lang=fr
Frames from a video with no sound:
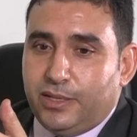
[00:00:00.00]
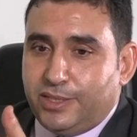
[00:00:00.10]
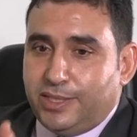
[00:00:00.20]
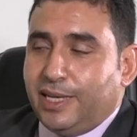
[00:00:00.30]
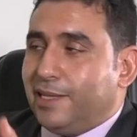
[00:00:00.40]

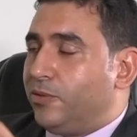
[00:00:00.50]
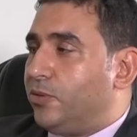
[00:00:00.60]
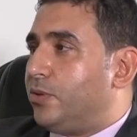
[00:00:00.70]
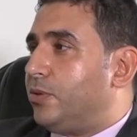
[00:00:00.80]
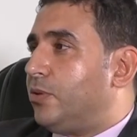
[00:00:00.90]
celle
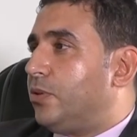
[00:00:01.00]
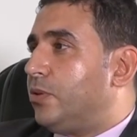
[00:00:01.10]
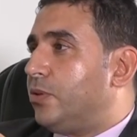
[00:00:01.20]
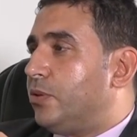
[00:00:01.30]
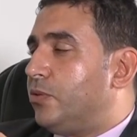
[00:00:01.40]

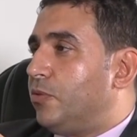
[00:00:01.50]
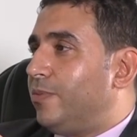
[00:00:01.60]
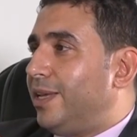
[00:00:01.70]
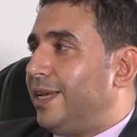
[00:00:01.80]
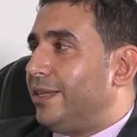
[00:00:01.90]
de
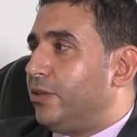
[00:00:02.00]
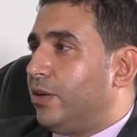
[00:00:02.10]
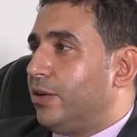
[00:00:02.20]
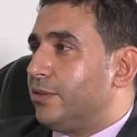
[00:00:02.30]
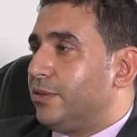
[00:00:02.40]

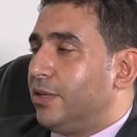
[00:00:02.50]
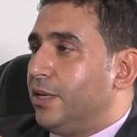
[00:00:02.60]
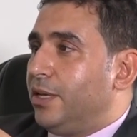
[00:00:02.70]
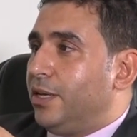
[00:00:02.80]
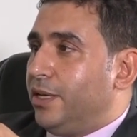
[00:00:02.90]
2014
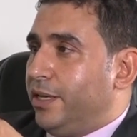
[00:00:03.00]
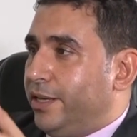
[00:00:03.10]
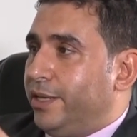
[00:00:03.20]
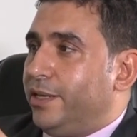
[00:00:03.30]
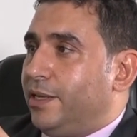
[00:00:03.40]

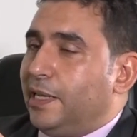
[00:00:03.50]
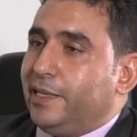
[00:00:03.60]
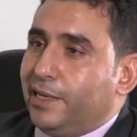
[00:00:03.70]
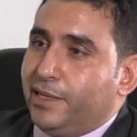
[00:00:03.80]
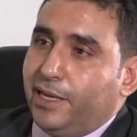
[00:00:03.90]
et la
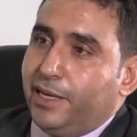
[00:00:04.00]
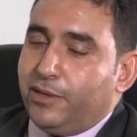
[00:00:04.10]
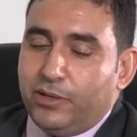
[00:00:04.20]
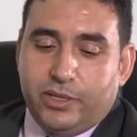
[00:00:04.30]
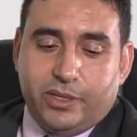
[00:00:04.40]

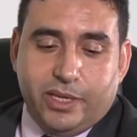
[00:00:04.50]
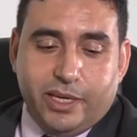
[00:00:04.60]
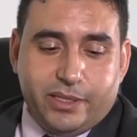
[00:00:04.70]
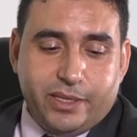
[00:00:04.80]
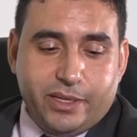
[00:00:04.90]
dernière qui a
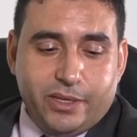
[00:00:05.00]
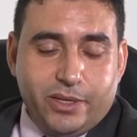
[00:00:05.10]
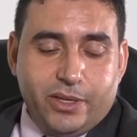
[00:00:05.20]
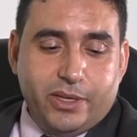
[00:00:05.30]
été